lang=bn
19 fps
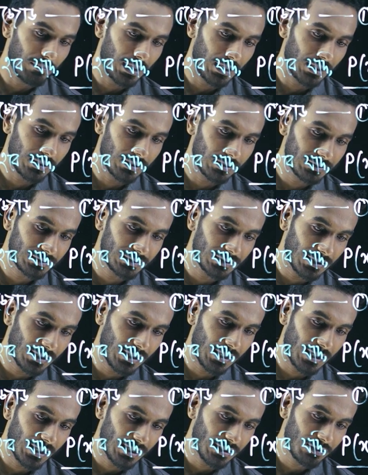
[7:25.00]
মাইনাস
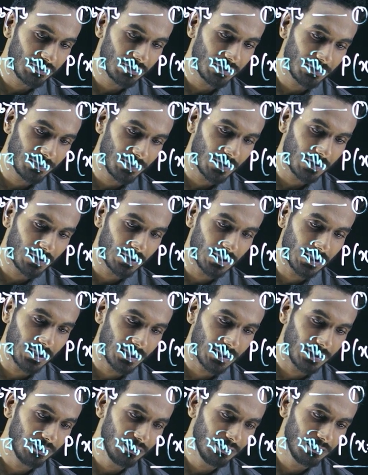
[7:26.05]
এ টু দি পাওয়ার
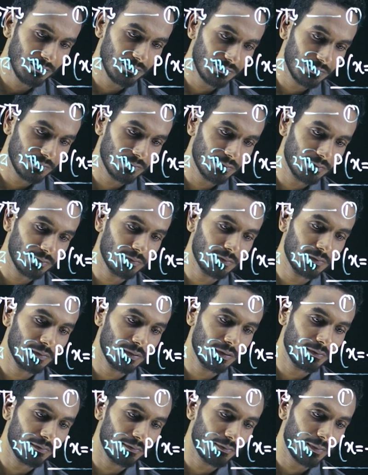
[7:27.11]
এন
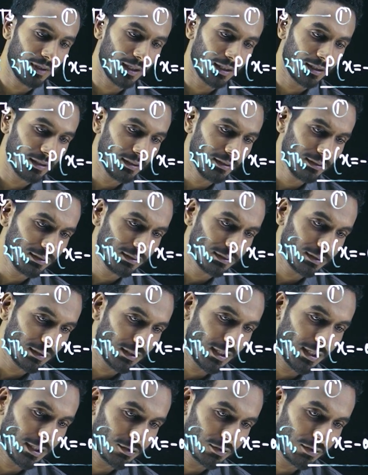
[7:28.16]
মাইনাস
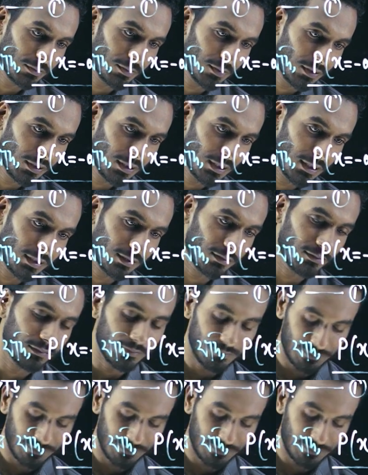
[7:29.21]
এ টু দি পাওয়ার এন